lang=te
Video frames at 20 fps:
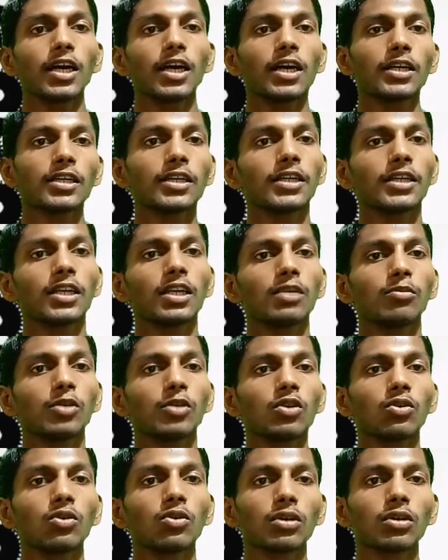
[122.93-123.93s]
ఆన్ అయినది
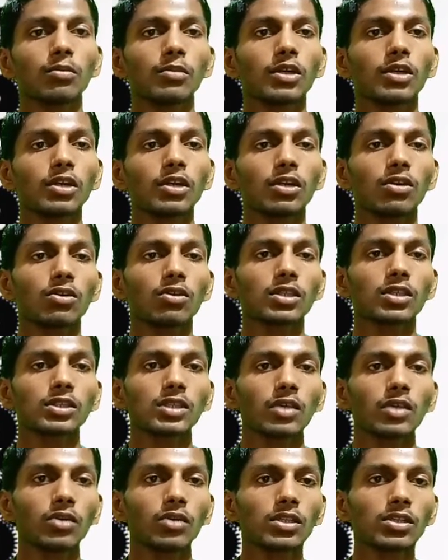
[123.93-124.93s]
మీరు వేరే ఒక
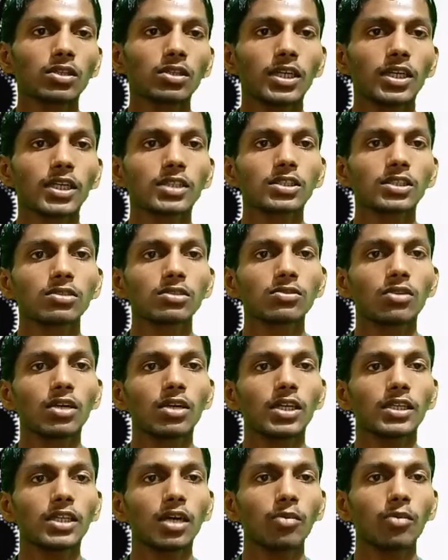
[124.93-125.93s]
సర్వర్తో కనెక్ట్
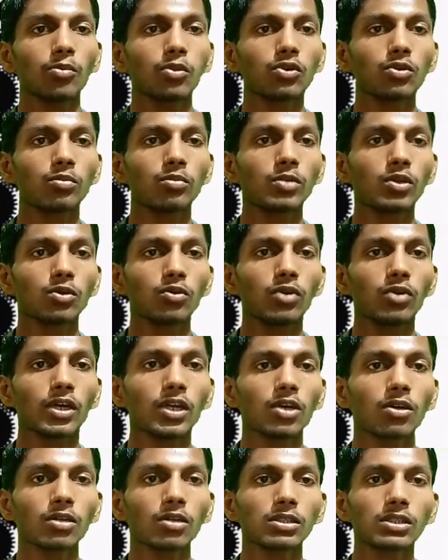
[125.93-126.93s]
చేసుకోవాలంటే అప్పుడు మీకు వేరే
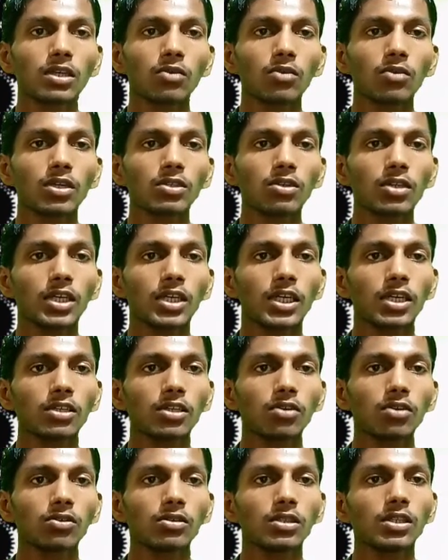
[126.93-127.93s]
ఒక సర్వర్తో కనెక్ట్
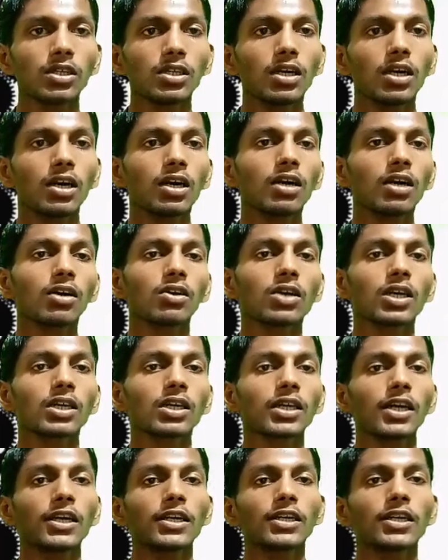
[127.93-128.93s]
అవుతుంది ఆ ఒక
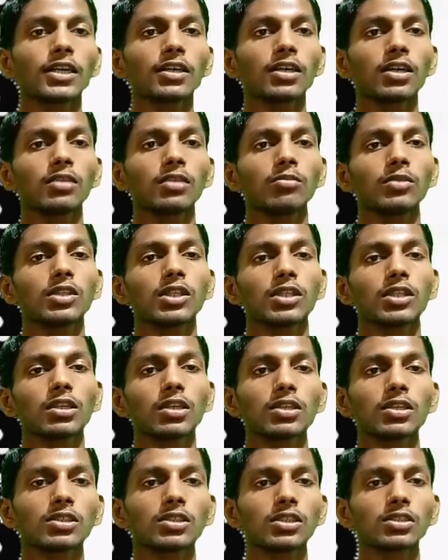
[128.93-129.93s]
క్యారెట్ ఐకాన్ మీద
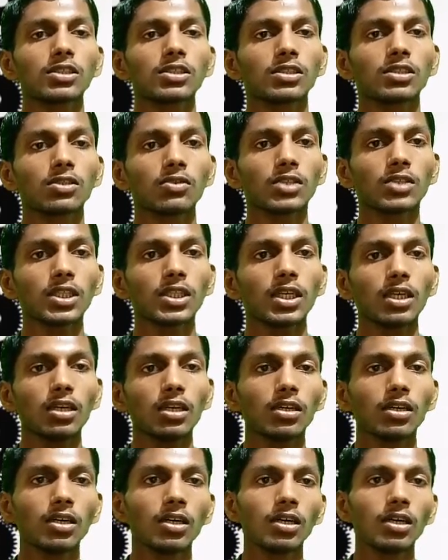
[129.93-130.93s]
క్లిక్ చేసిన తర్వాత
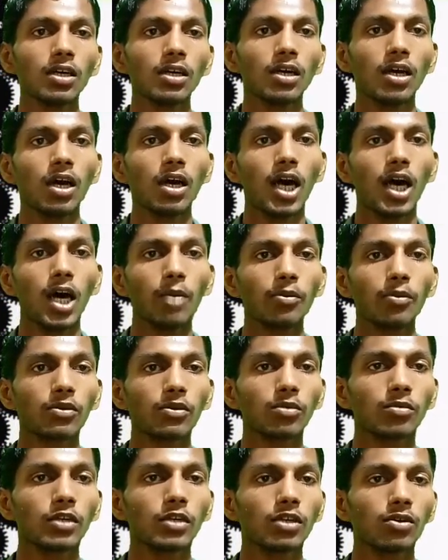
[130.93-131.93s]
అప్పుడు
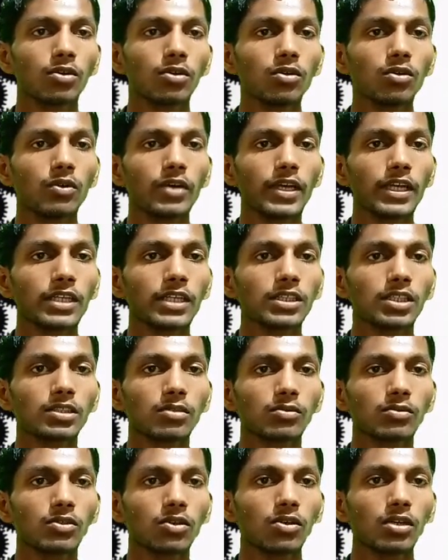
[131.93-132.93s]
మీకు వేరే
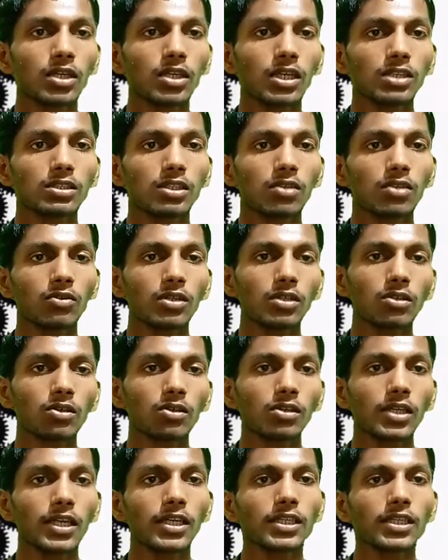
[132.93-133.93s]
దేశంతో ఒక సర్వర్తో
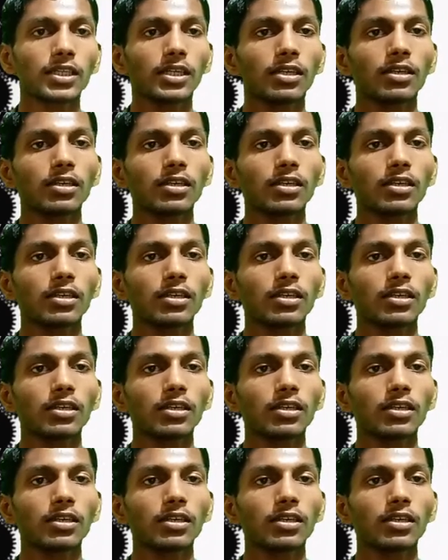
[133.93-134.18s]
కనెక్ట్